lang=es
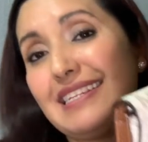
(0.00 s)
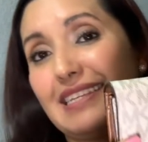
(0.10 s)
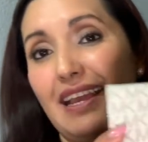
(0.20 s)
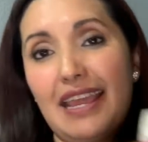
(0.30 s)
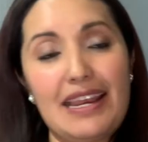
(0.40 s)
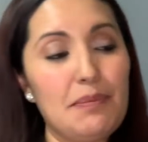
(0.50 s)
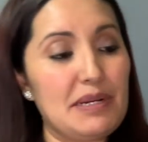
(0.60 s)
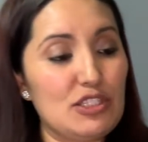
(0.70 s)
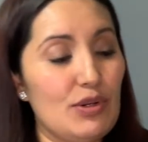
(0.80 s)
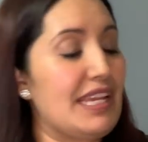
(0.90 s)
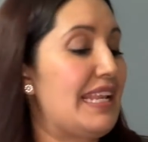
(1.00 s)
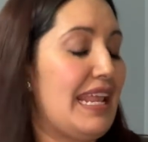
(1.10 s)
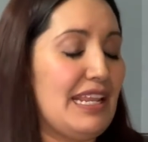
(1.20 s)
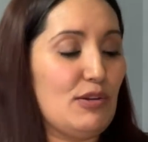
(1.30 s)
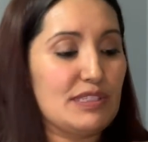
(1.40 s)
les dije que era el precio
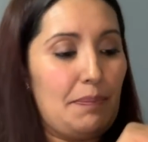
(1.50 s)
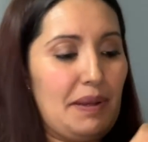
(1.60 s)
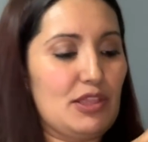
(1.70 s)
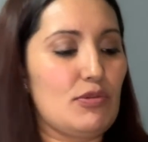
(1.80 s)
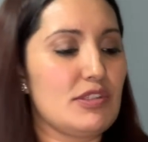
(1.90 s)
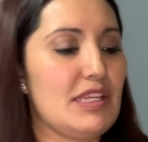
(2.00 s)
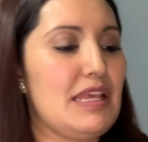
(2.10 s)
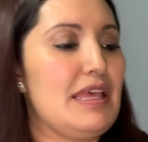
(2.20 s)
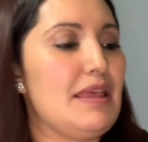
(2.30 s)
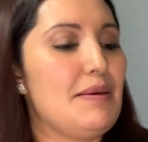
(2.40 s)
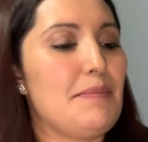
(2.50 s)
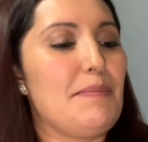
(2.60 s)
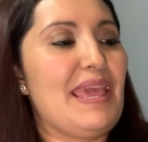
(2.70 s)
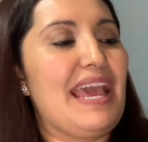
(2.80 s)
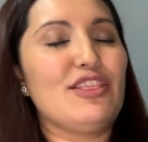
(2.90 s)
original en los zapatos.
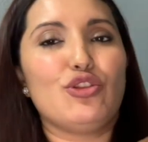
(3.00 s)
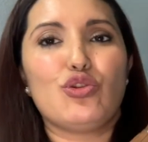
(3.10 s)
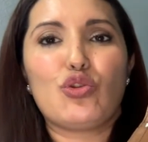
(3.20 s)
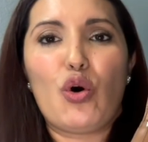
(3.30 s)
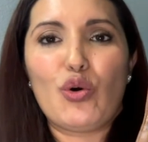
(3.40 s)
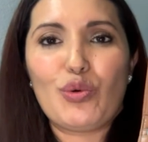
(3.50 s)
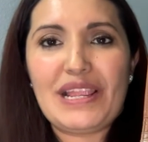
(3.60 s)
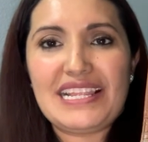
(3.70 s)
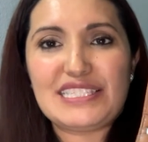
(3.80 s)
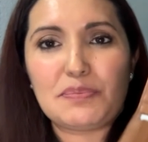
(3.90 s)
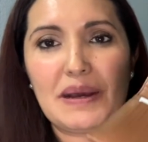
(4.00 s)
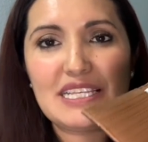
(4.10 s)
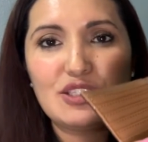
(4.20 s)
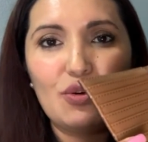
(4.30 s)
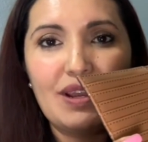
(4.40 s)
Vean todo el
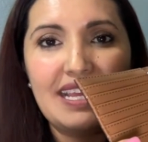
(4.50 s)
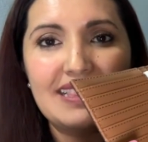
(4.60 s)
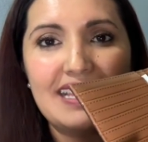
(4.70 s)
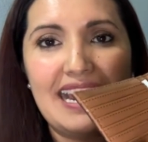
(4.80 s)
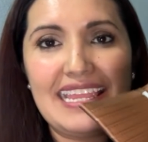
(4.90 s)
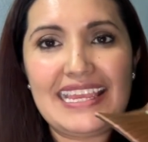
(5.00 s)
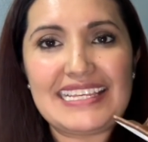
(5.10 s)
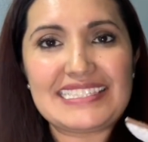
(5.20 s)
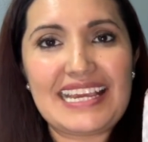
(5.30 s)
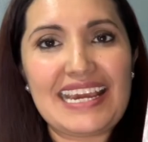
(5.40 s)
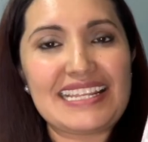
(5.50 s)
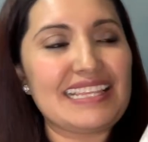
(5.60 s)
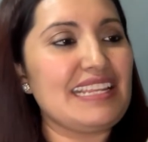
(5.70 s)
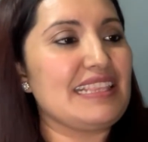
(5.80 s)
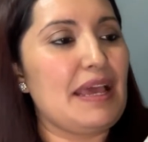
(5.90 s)
espacio que trae esta
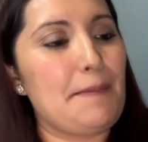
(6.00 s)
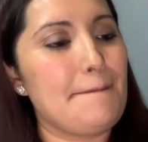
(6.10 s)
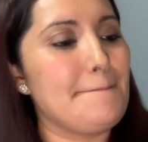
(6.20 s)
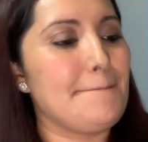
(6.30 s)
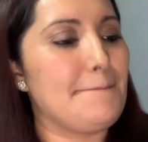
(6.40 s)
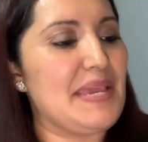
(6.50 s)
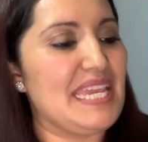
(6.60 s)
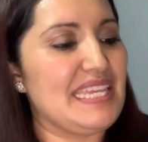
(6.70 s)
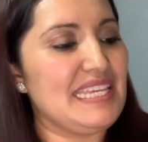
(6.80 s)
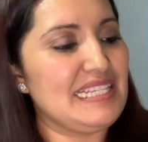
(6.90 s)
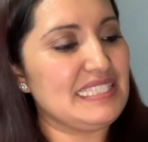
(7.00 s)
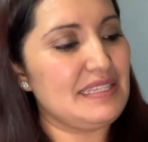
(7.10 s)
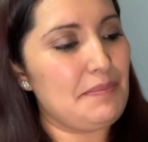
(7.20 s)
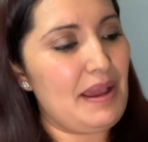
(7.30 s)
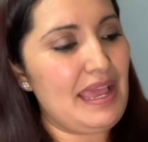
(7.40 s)
carterita.
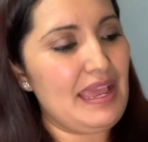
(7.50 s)
Bellísima.